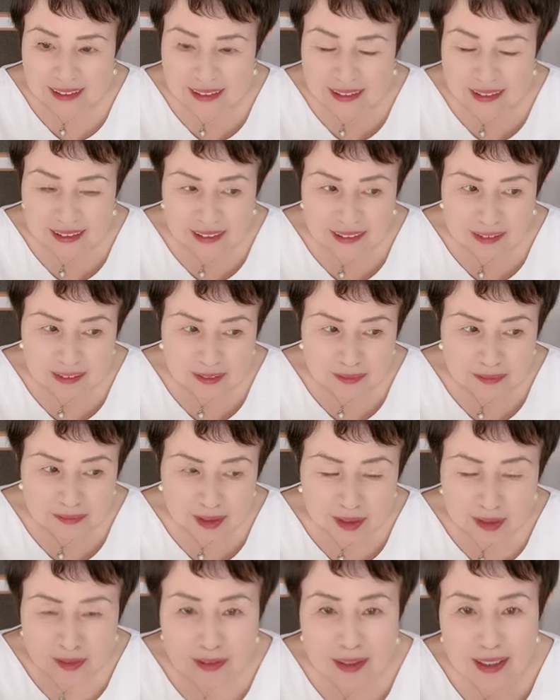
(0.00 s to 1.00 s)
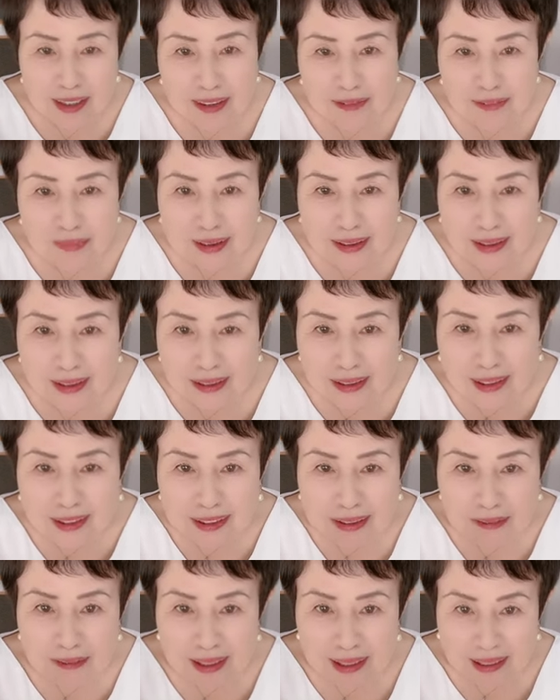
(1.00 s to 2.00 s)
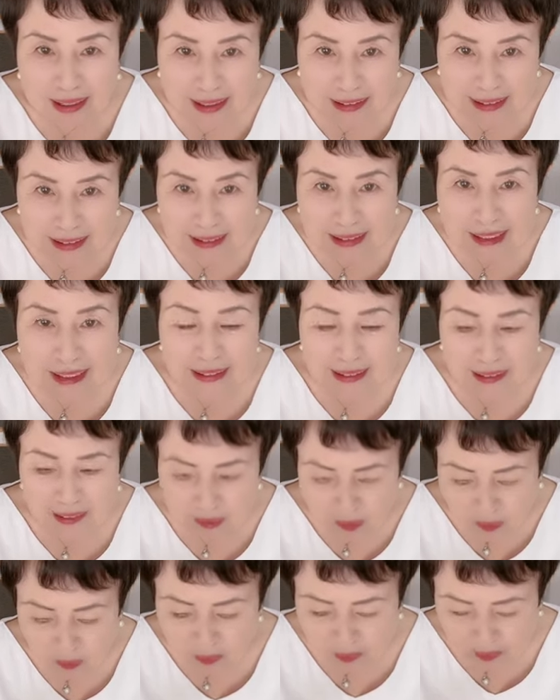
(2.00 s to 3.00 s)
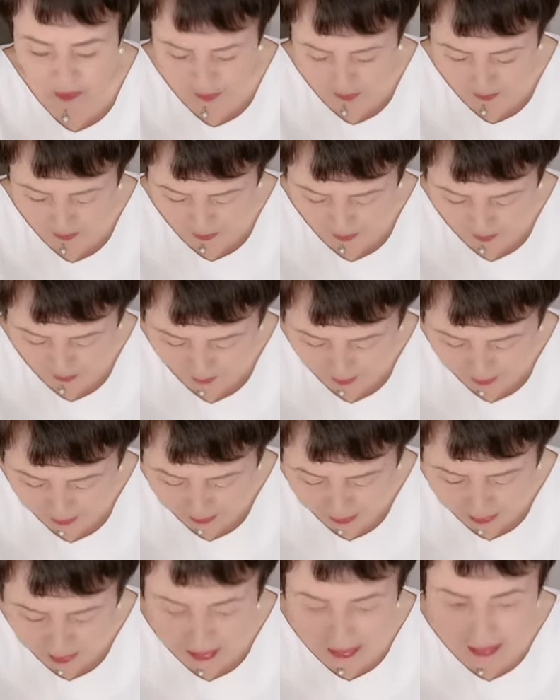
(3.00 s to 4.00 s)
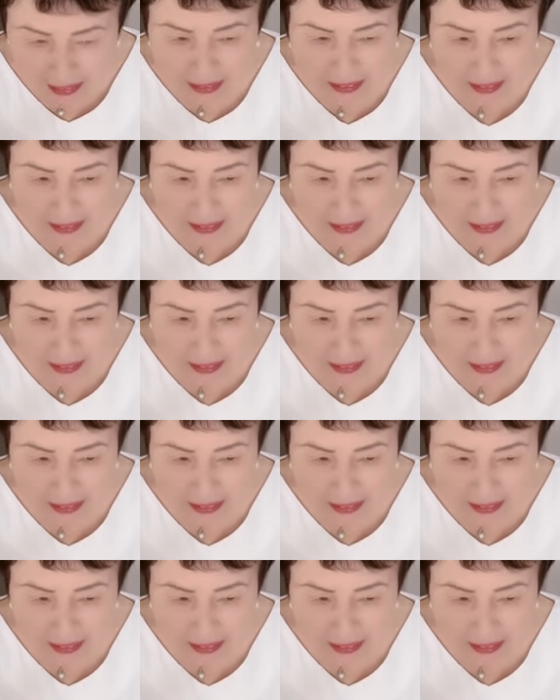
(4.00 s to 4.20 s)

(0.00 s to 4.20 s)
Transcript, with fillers: であの晩ご飯にめったに焼きそばなんかしないけどだ